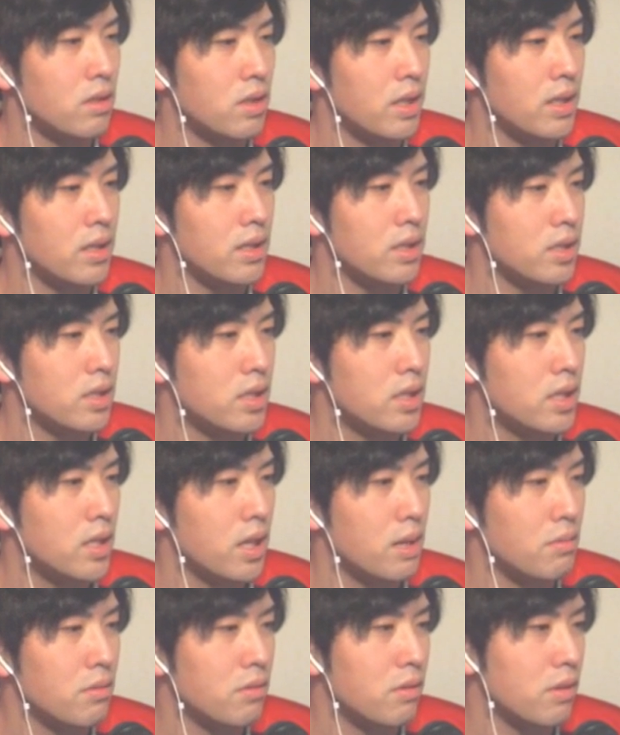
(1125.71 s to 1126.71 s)
対1
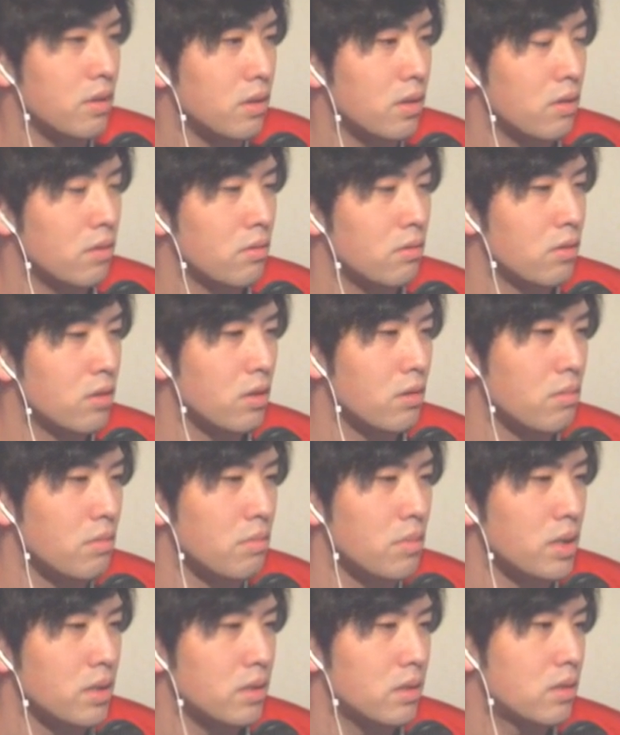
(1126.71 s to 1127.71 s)
で敗れており
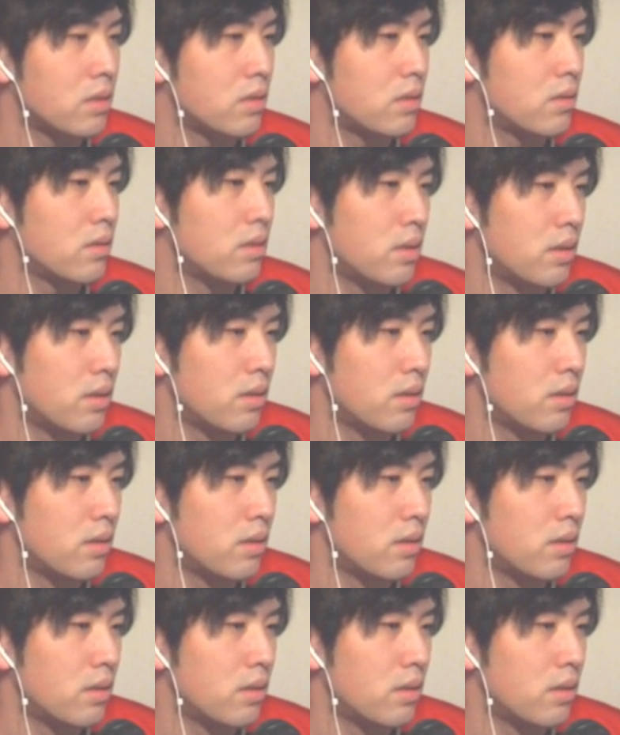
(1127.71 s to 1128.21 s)
ます。